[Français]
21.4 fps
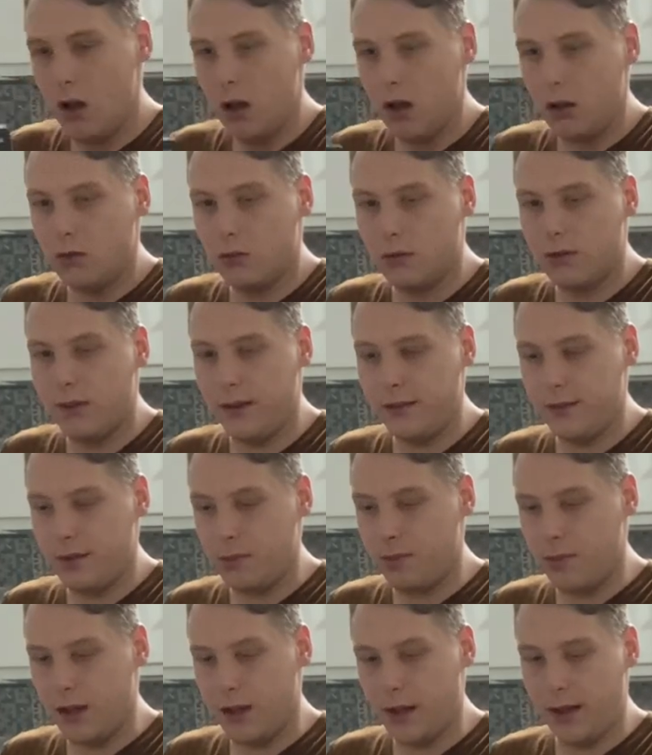Donc ça c'est
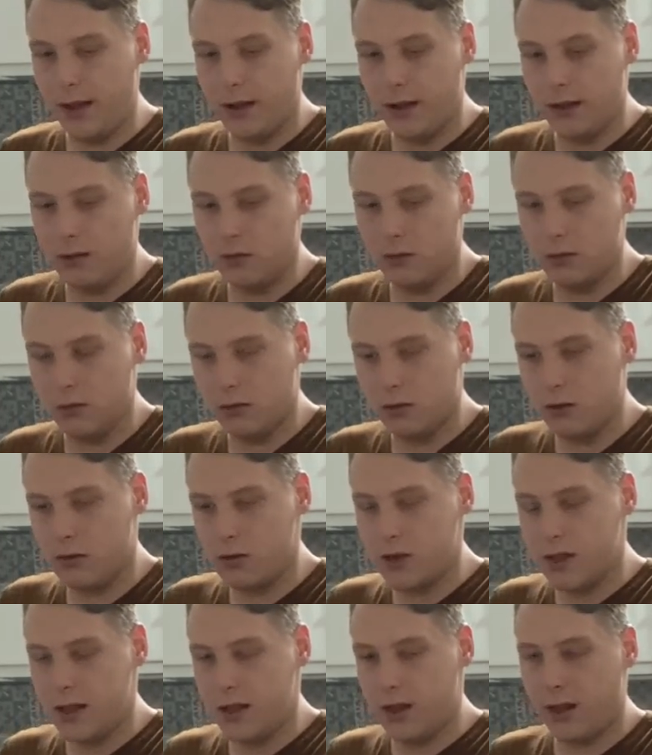pareil, hein, euh, en
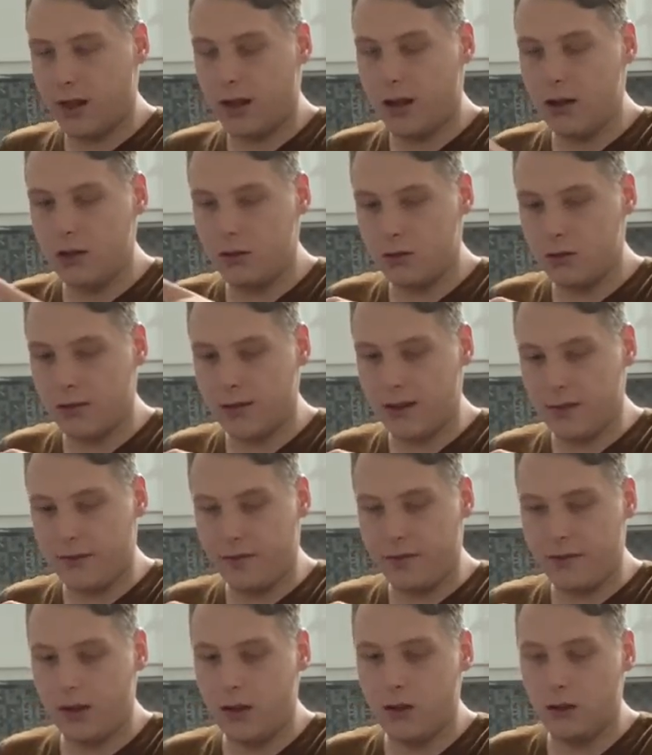général euh, ça
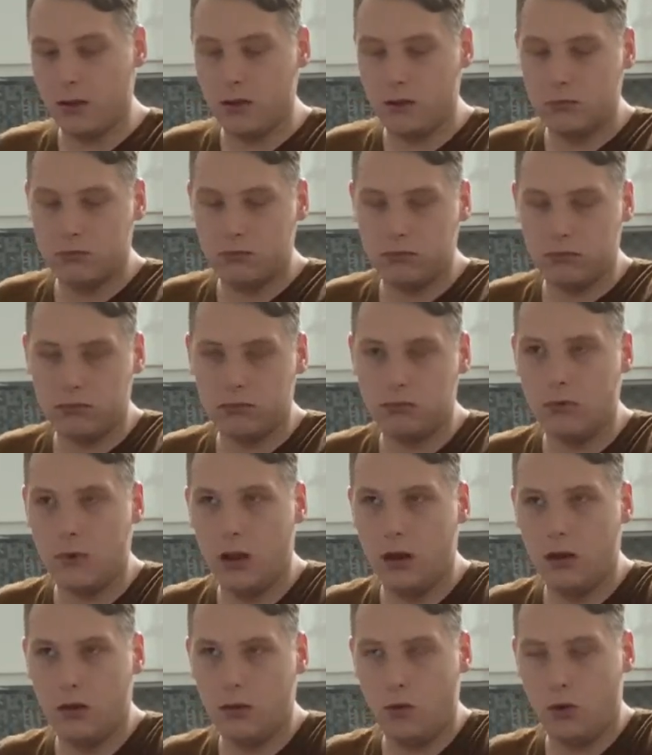fait
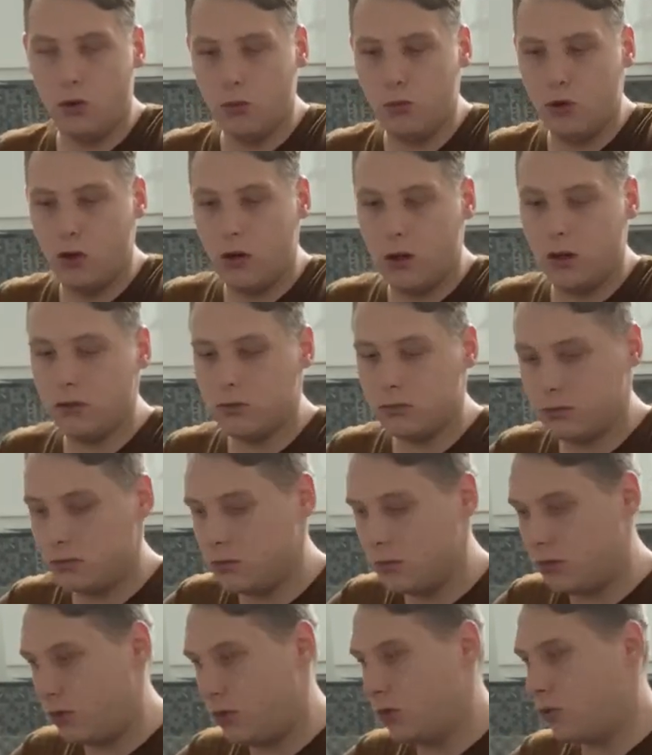2 euh, mois,
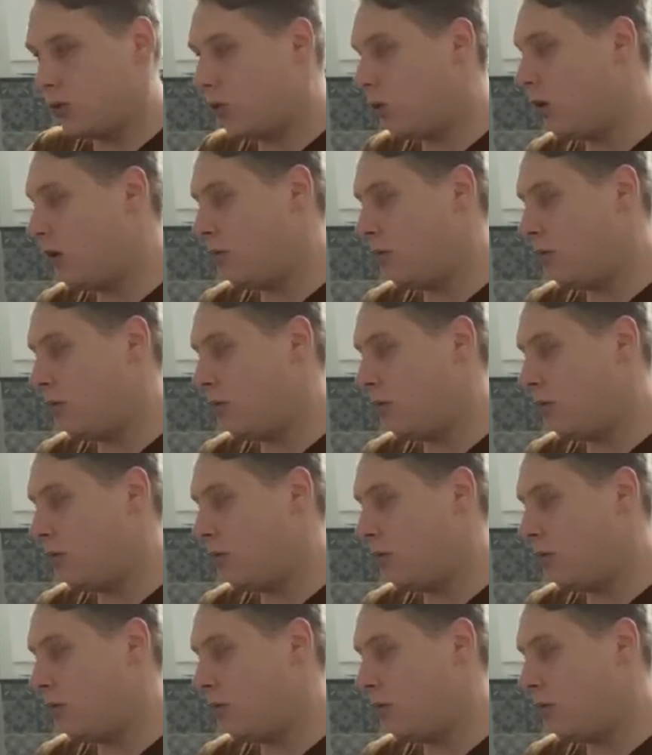2-3